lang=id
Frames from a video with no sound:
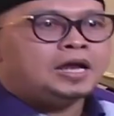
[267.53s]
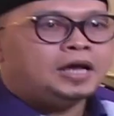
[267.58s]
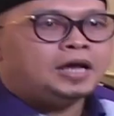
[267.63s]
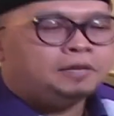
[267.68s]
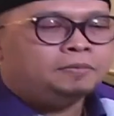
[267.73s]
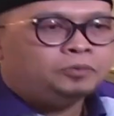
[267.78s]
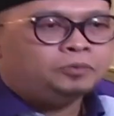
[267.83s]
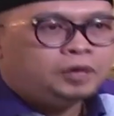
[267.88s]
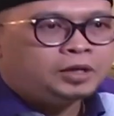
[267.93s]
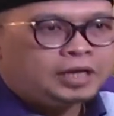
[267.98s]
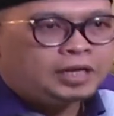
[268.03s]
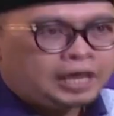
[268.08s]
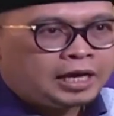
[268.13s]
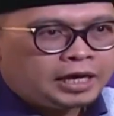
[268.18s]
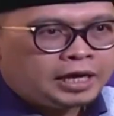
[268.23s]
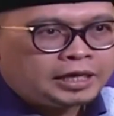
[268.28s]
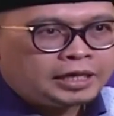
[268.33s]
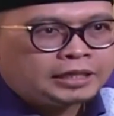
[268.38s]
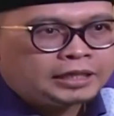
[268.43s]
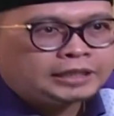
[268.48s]

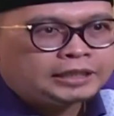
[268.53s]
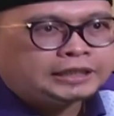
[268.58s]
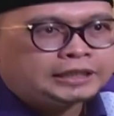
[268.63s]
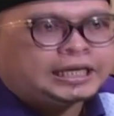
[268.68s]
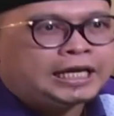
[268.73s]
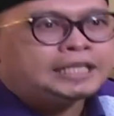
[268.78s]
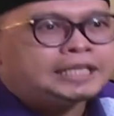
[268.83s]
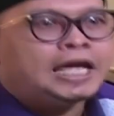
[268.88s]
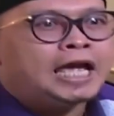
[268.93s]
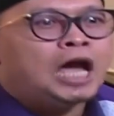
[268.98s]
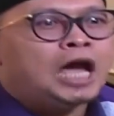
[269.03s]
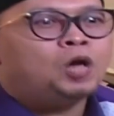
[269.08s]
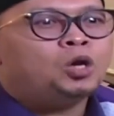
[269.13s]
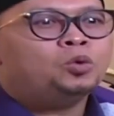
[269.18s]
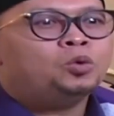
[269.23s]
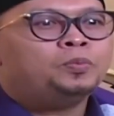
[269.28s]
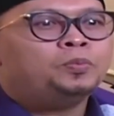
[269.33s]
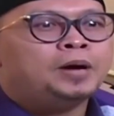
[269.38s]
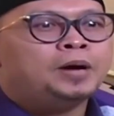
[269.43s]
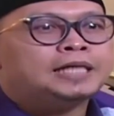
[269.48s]
Alhamdulillah dan jangan
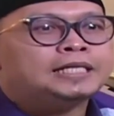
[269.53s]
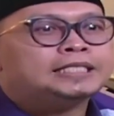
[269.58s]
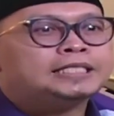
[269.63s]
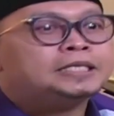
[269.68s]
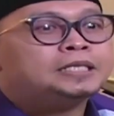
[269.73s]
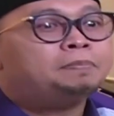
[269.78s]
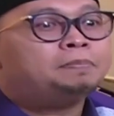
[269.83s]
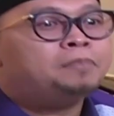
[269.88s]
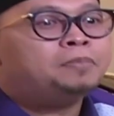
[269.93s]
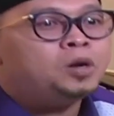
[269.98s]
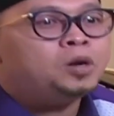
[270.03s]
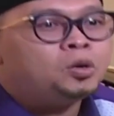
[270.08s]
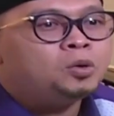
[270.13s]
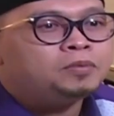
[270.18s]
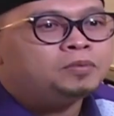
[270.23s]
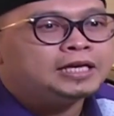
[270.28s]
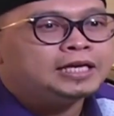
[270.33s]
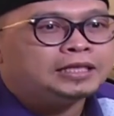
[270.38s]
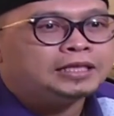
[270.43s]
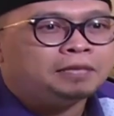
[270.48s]
lupa
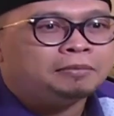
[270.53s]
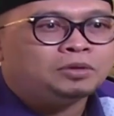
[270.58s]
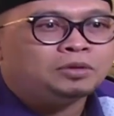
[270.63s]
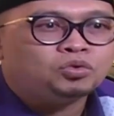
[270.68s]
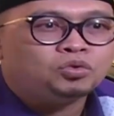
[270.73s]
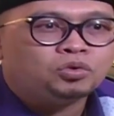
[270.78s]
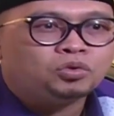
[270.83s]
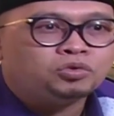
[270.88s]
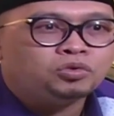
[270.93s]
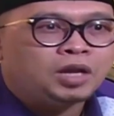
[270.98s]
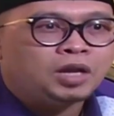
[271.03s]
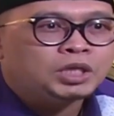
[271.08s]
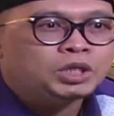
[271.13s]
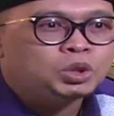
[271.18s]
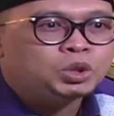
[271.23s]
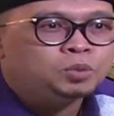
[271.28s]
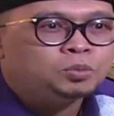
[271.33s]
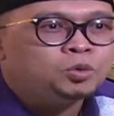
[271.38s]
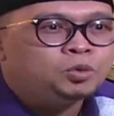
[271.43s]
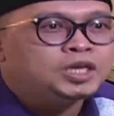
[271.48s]
sebelum kita masuk
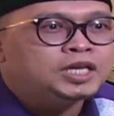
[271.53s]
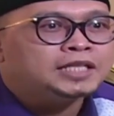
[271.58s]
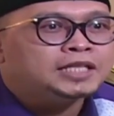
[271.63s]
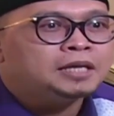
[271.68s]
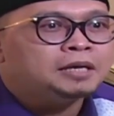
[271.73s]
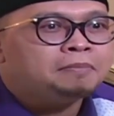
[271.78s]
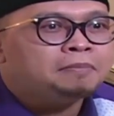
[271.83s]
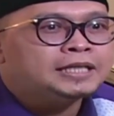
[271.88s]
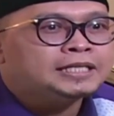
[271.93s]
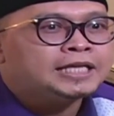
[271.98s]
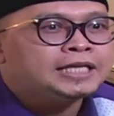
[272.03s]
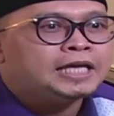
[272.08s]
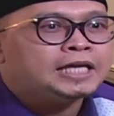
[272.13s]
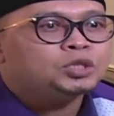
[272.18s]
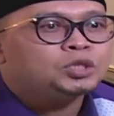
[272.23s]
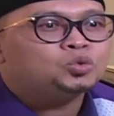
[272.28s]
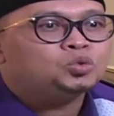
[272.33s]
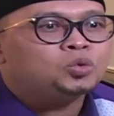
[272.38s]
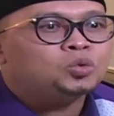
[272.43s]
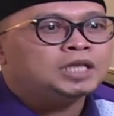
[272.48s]
sholat subuh kita baca
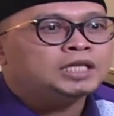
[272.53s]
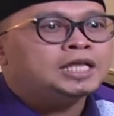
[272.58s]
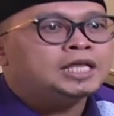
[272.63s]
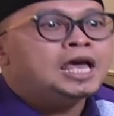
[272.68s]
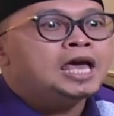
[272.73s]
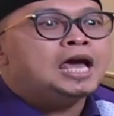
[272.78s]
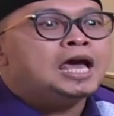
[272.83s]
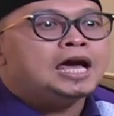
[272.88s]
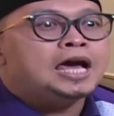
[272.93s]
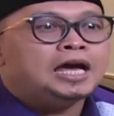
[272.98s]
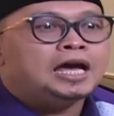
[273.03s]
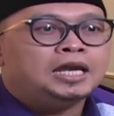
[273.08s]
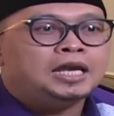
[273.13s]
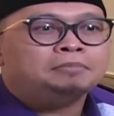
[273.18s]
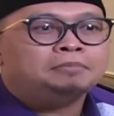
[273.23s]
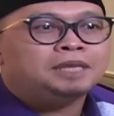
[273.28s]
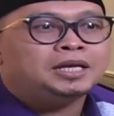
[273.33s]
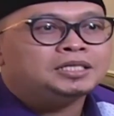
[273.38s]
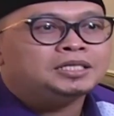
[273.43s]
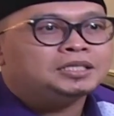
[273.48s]
surat
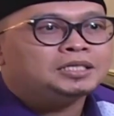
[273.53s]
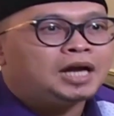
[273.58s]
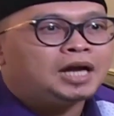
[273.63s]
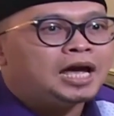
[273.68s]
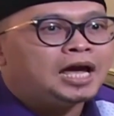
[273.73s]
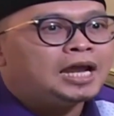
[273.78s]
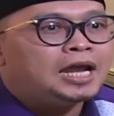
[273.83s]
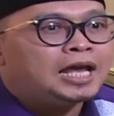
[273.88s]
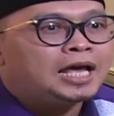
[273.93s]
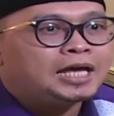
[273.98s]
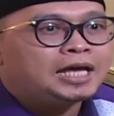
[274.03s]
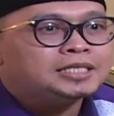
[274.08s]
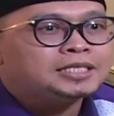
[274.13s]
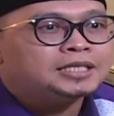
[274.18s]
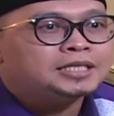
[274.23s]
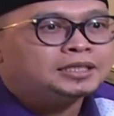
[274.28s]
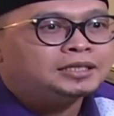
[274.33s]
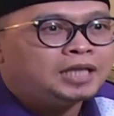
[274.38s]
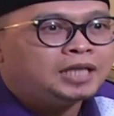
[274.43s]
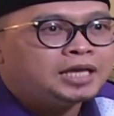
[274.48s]
Alam Nasrah Laka
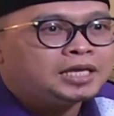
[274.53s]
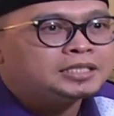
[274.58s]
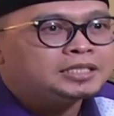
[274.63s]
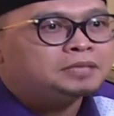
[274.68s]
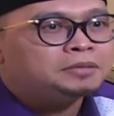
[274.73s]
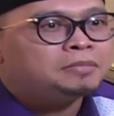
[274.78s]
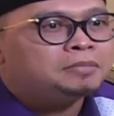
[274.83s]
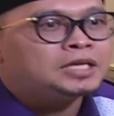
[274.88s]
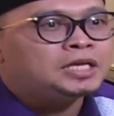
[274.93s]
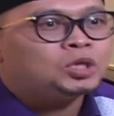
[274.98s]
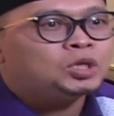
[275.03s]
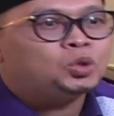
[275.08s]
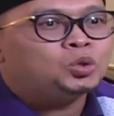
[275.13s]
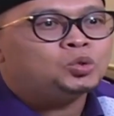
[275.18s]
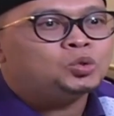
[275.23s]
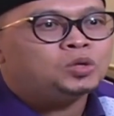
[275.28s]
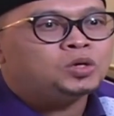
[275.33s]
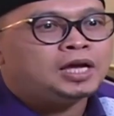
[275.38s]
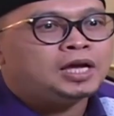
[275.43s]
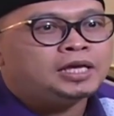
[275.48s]
Sadrak sebanyak
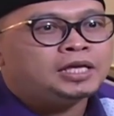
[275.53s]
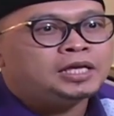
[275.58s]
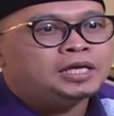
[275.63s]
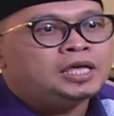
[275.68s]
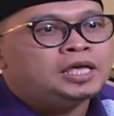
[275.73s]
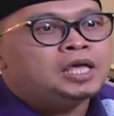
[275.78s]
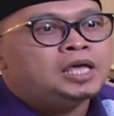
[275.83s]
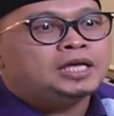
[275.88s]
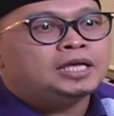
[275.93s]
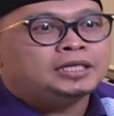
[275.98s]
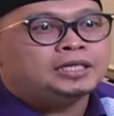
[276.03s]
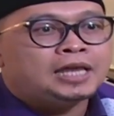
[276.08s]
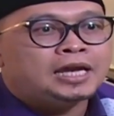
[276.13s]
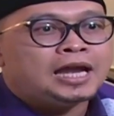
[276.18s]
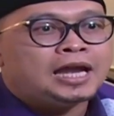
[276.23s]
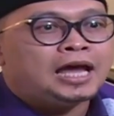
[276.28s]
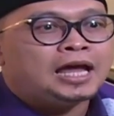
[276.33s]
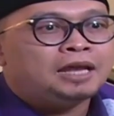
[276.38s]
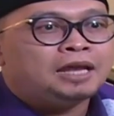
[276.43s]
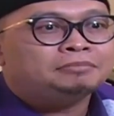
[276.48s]
tujuh kali
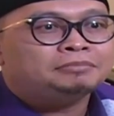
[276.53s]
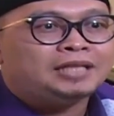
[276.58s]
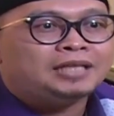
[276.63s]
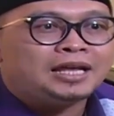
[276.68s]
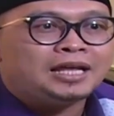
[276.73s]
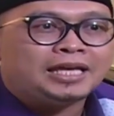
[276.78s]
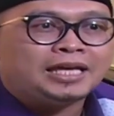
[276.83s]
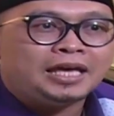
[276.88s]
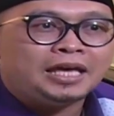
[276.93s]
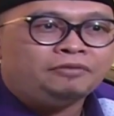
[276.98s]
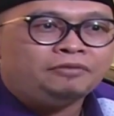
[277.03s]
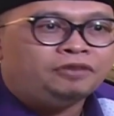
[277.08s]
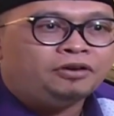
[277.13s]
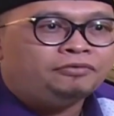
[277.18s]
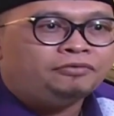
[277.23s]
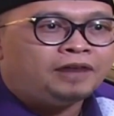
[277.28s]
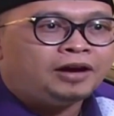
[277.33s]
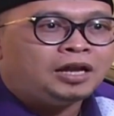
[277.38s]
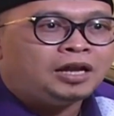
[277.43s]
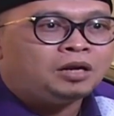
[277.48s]
dan Alam Tara
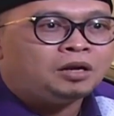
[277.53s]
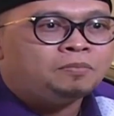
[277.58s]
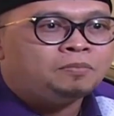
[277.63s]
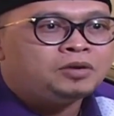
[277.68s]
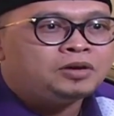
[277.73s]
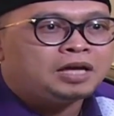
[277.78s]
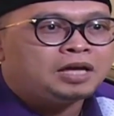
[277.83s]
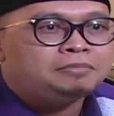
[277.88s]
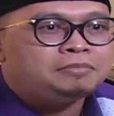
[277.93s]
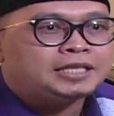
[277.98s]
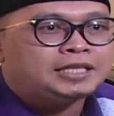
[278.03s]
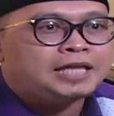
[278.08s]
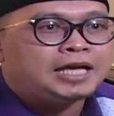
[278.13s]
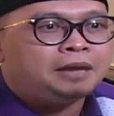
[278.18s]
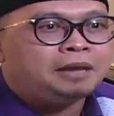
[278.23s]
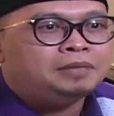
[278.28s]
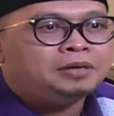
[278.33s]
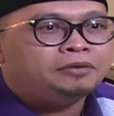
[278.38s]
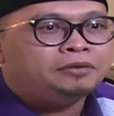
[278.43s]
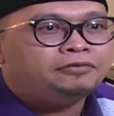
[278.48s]
Kaifa Fa'ala Rabbuka
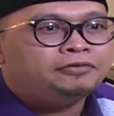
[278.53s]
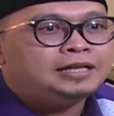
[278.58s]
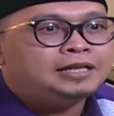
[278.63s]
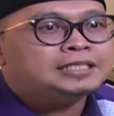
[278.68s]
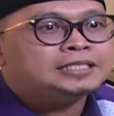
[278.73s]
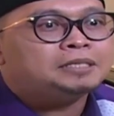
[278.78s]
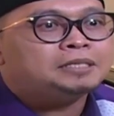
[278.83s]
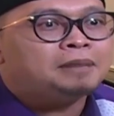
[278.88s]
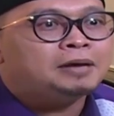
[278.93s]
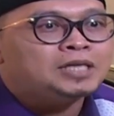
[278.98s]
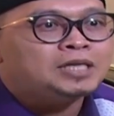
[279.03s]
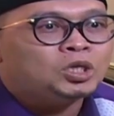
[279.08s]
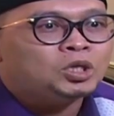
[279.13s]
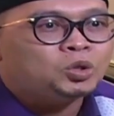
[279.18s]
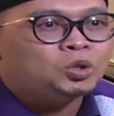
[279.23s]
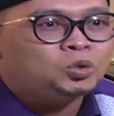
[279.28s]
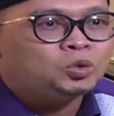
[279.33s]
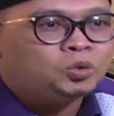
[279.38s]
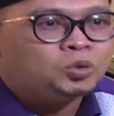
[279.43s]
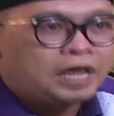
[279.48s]
habil Fil sebanyak
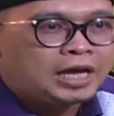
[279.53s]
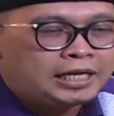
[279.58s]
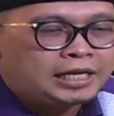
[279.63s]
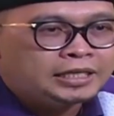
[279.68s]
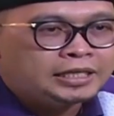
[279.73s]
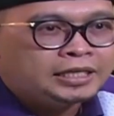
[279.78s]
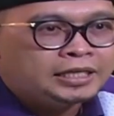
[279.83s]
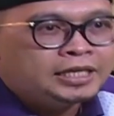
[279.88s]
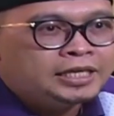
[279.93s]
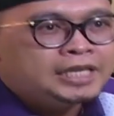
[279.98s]
tujuh kali